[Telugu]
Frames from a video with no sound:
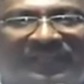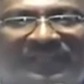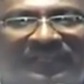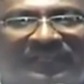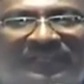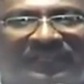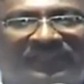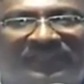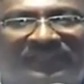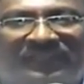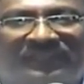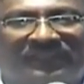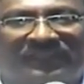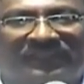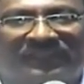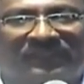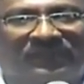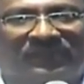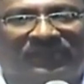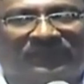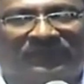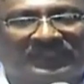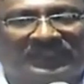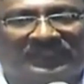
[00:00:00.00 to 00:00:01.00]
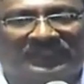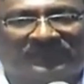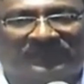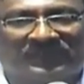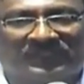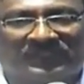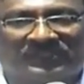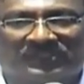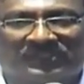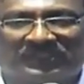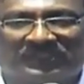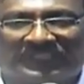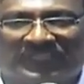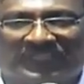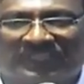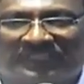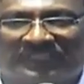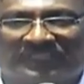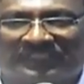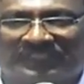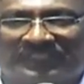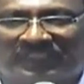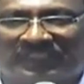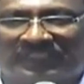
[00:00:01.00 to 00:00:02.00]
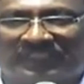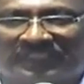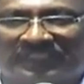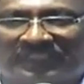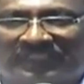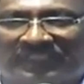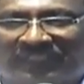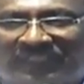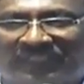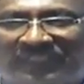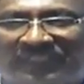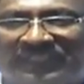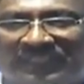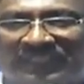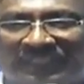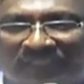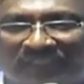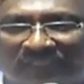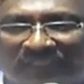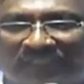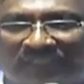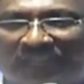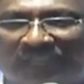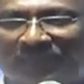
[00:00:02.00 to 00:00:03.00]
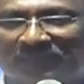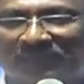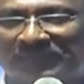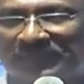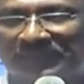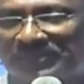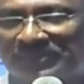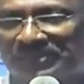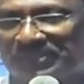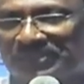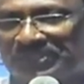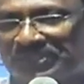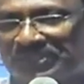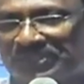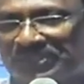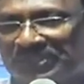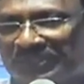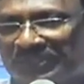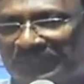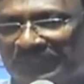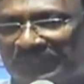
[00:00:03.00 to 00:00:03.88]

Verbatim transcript: గడియలను ఎదుర్కోవాల్సి వస్తుంది అన్న సంగతిని జ్ఞాపకం చేసుకోండి